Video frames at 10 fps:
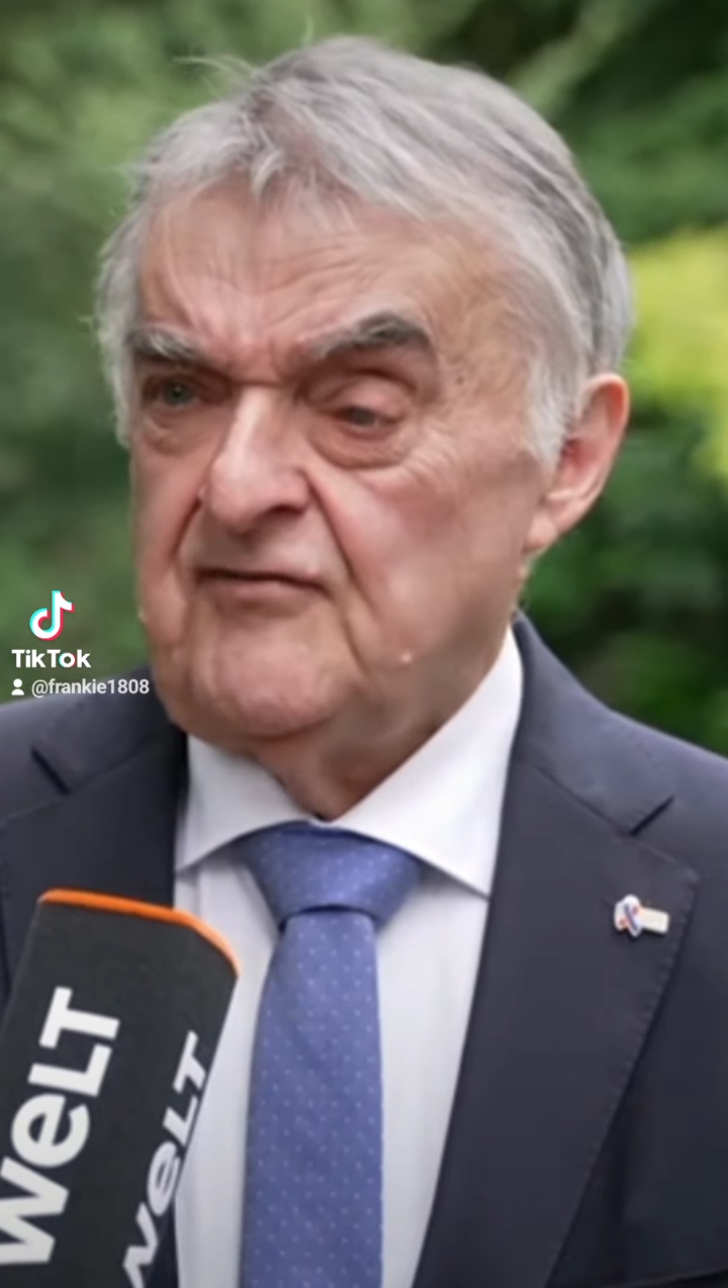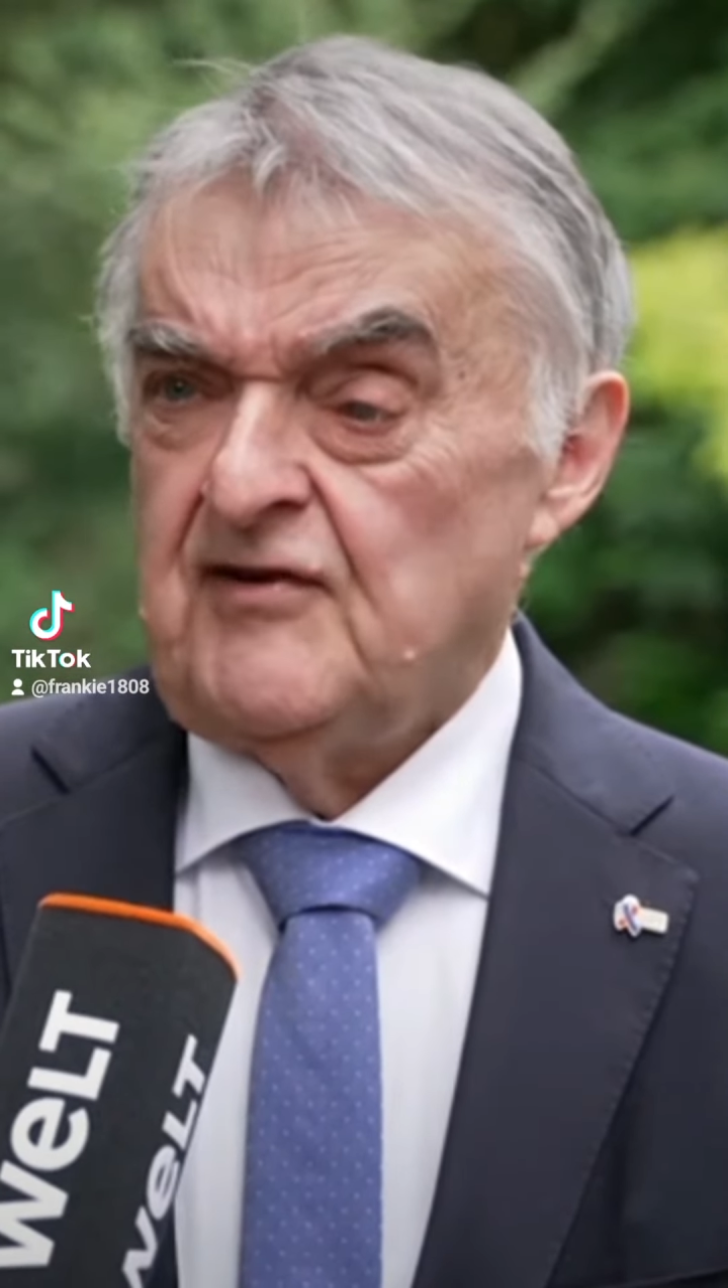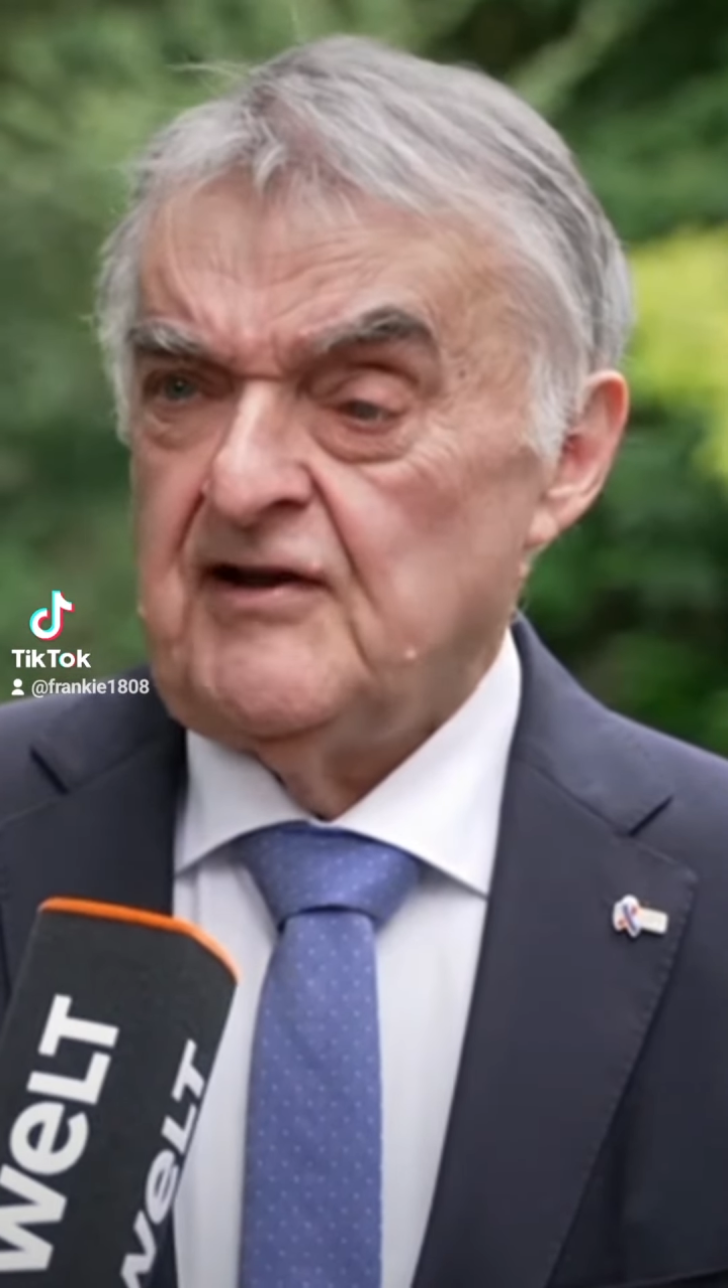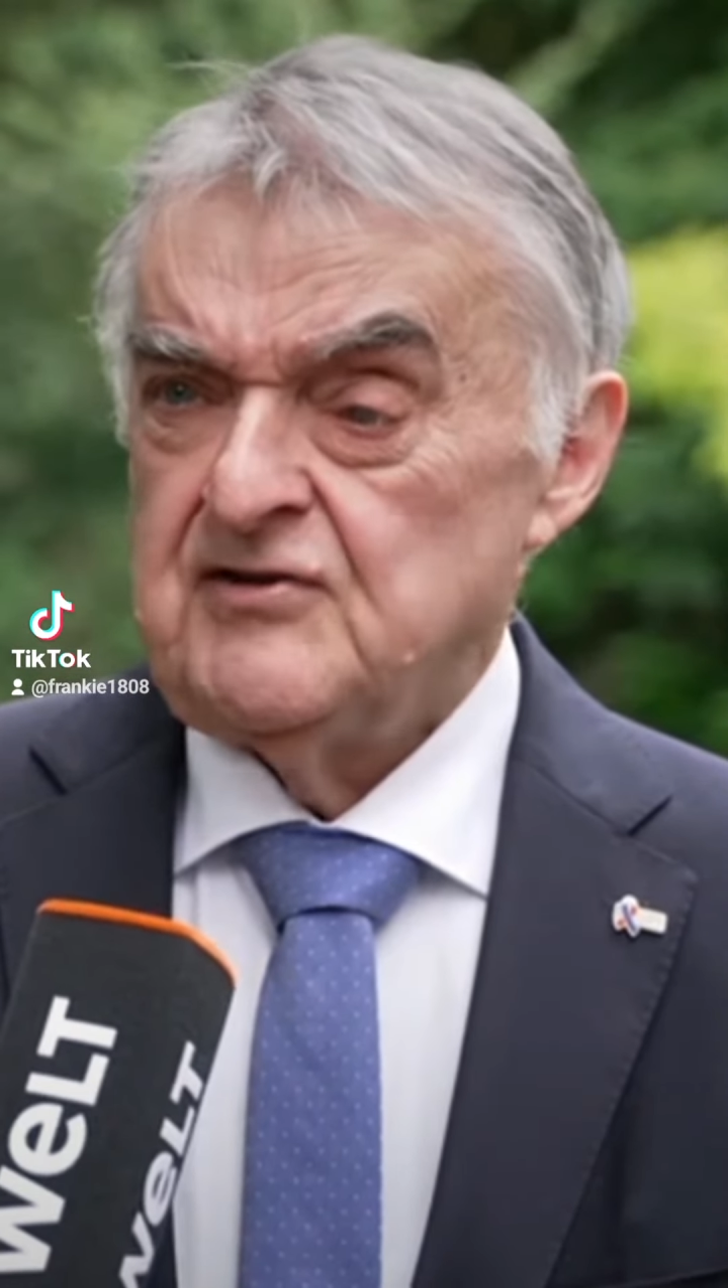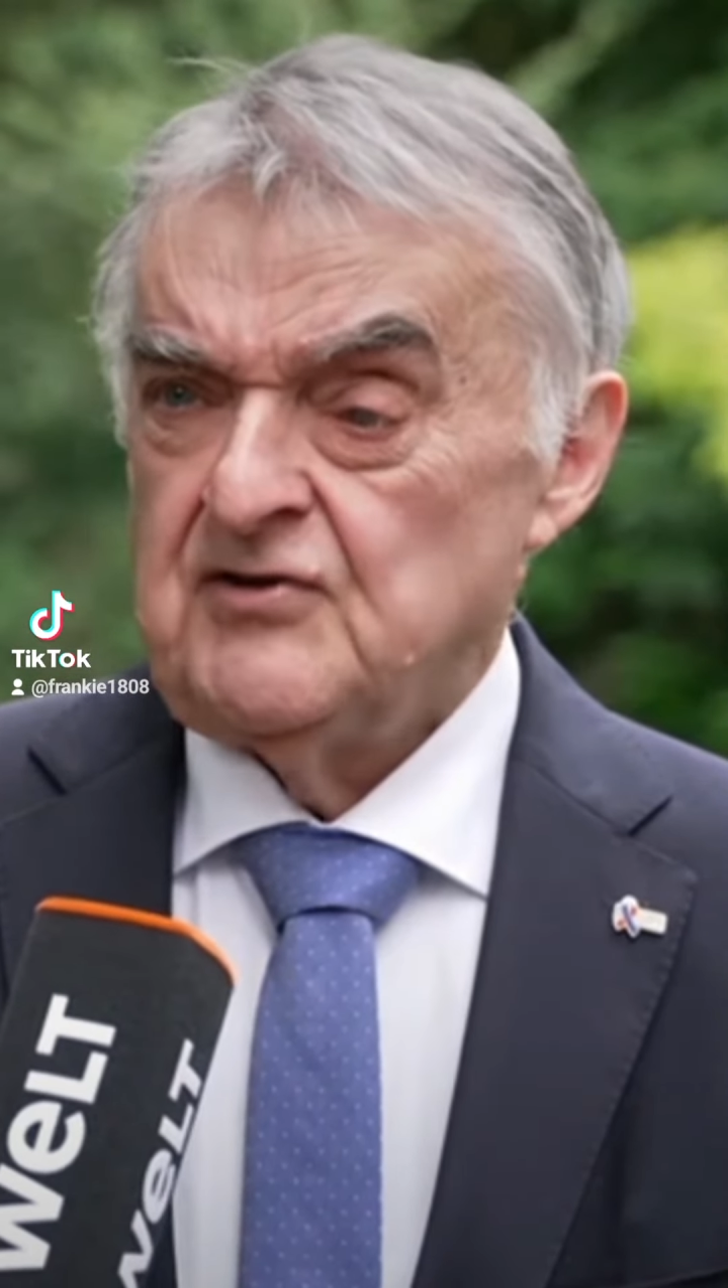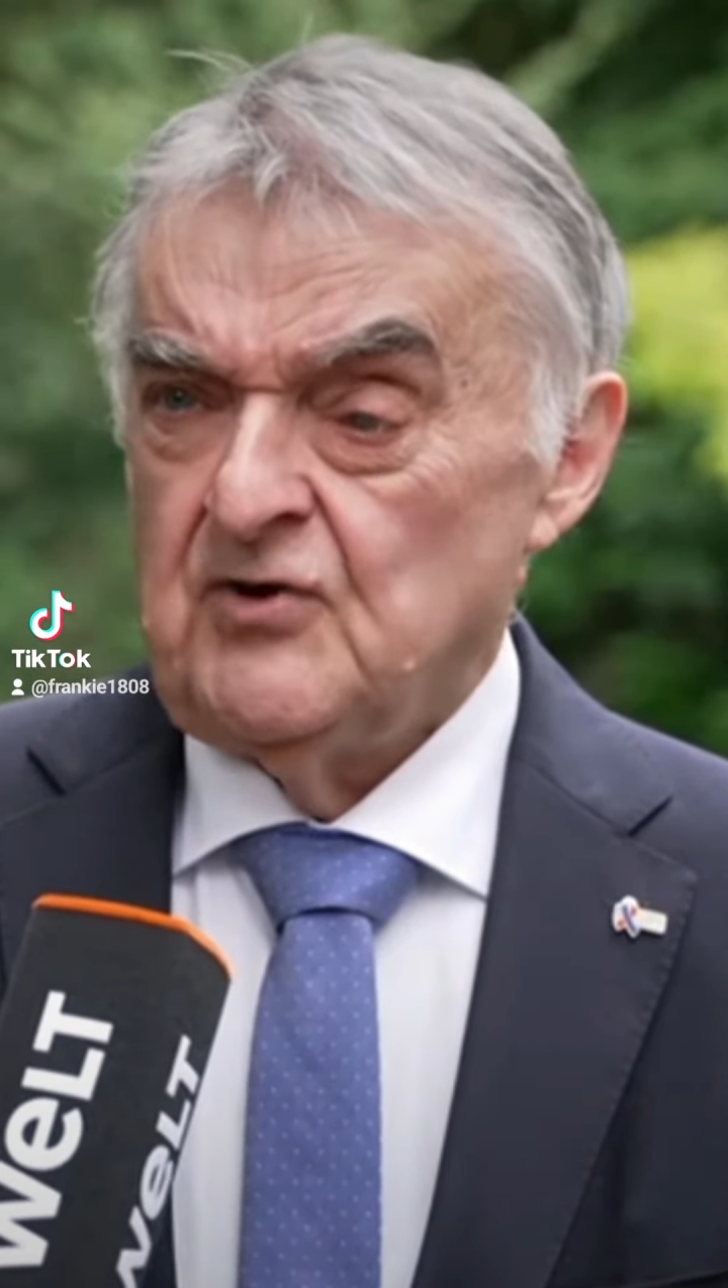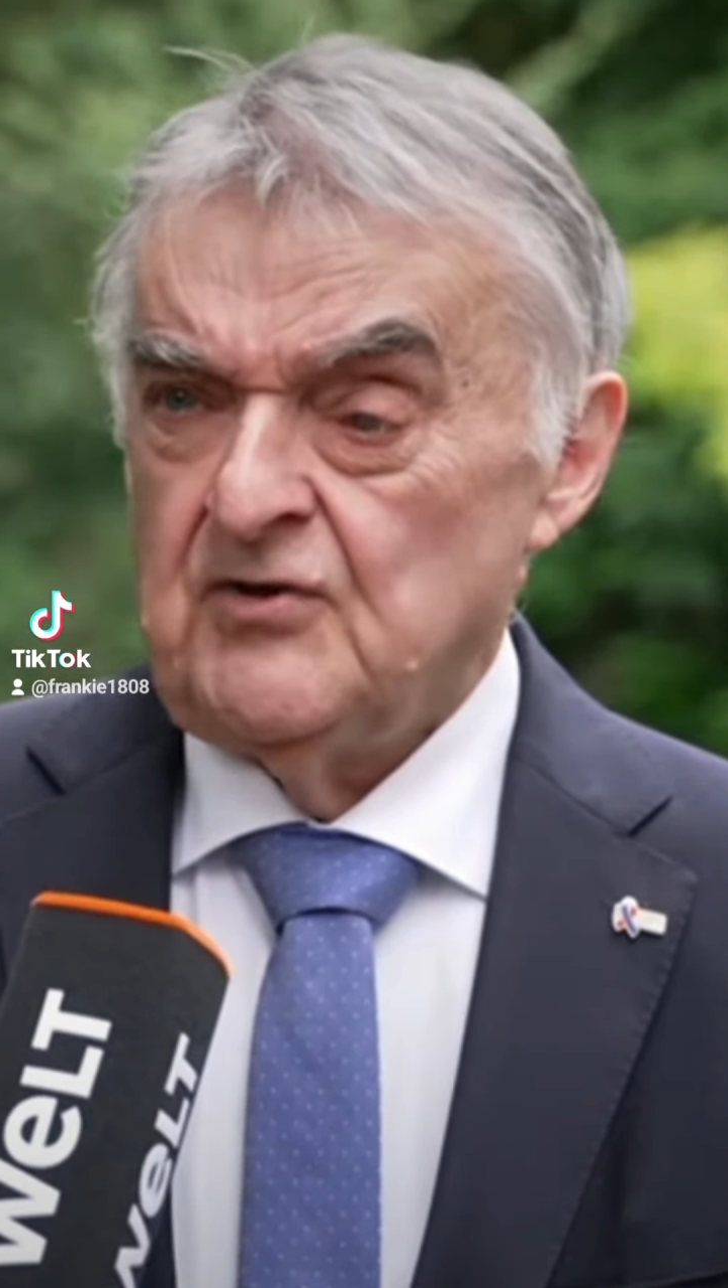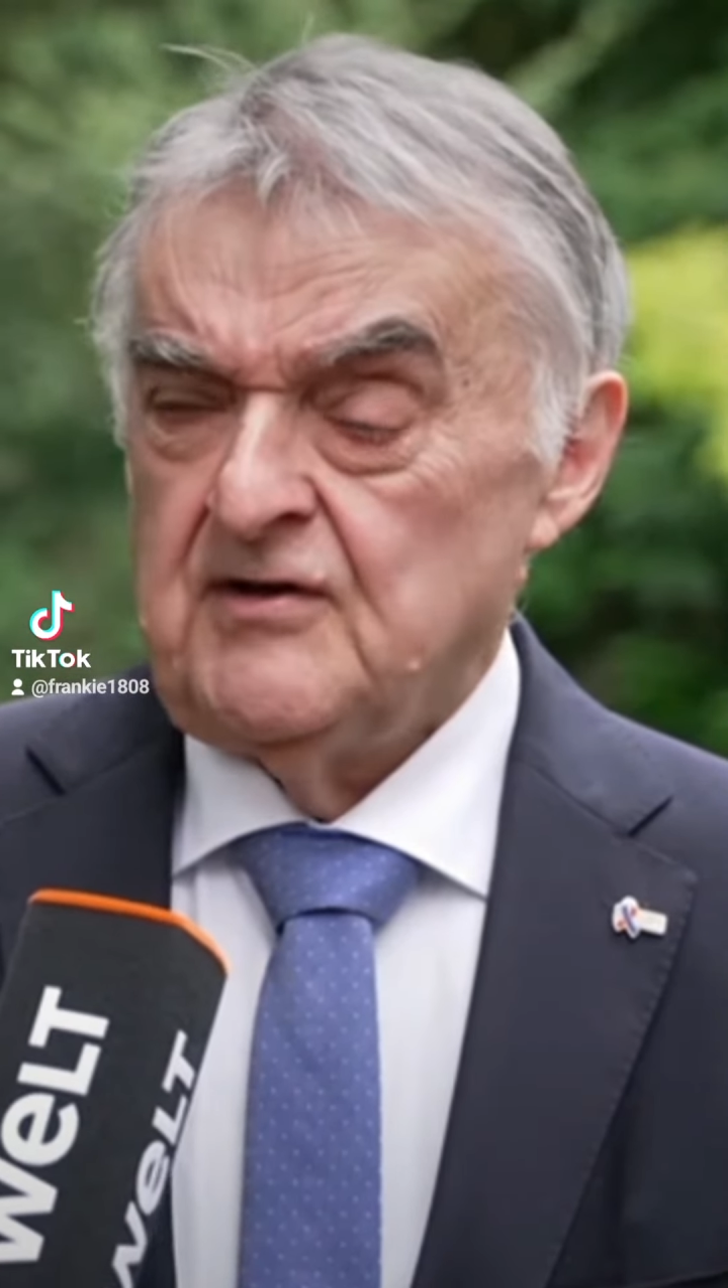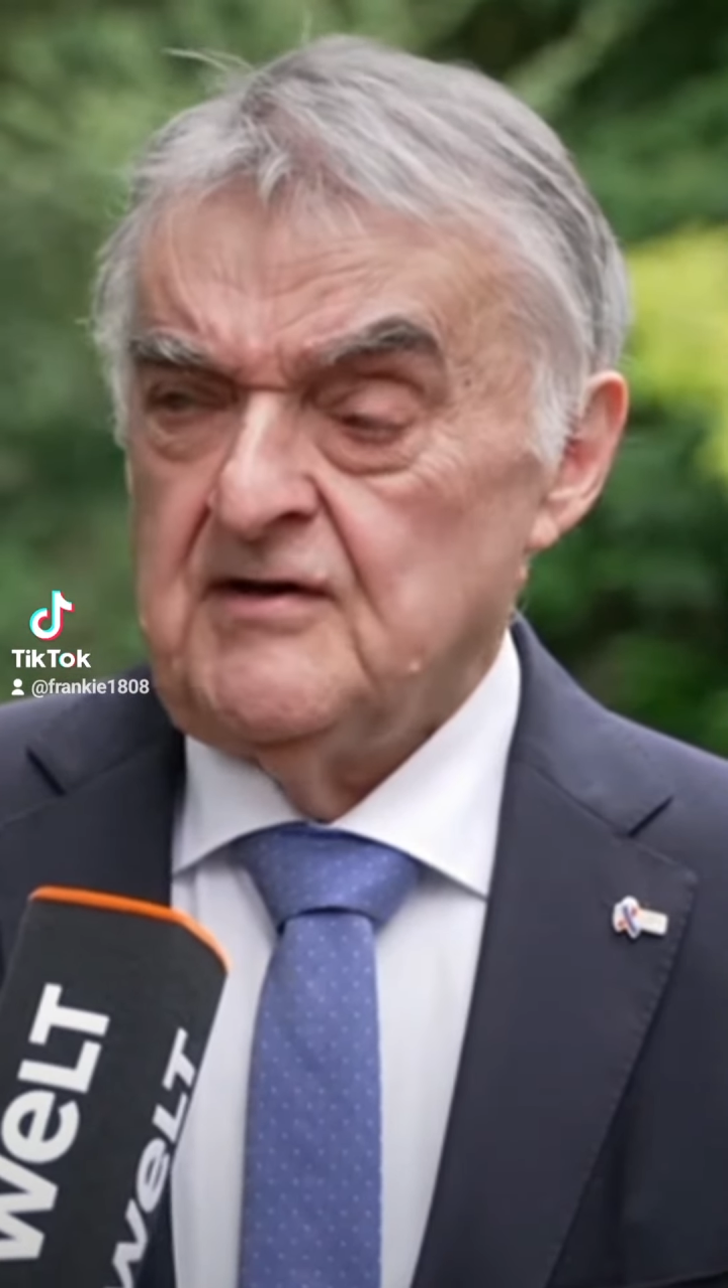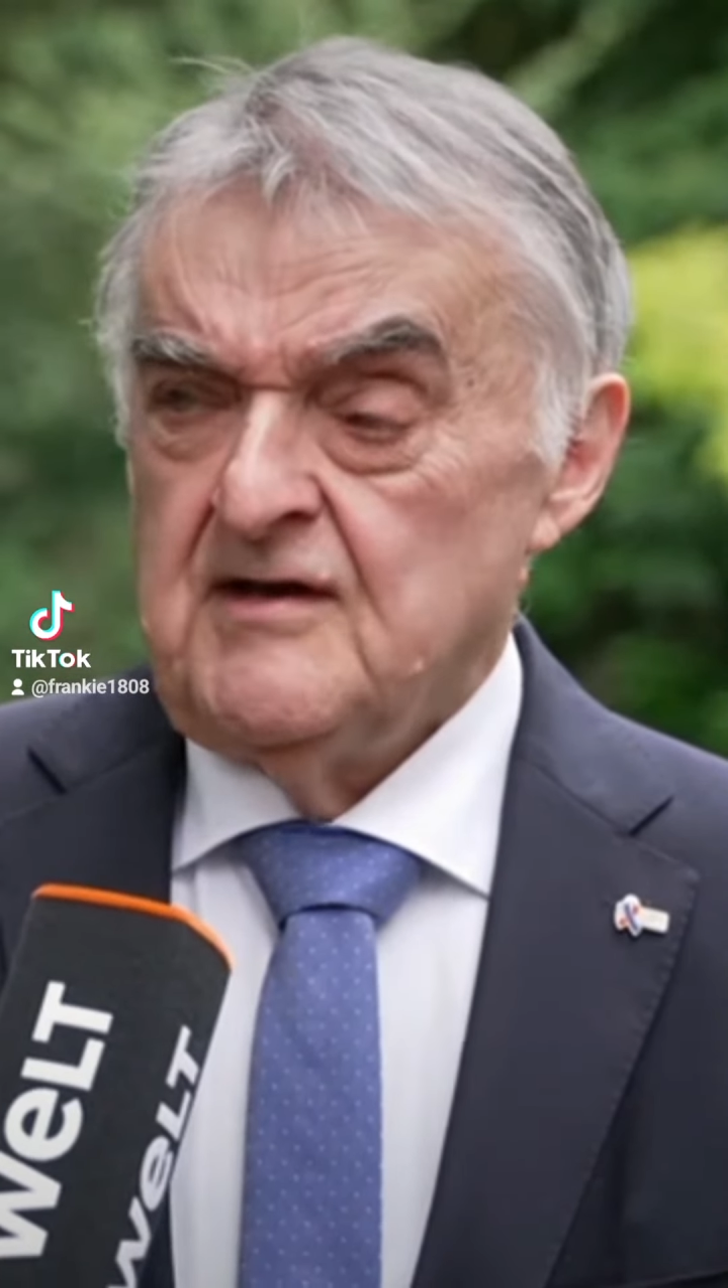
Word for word: vielleicht neu.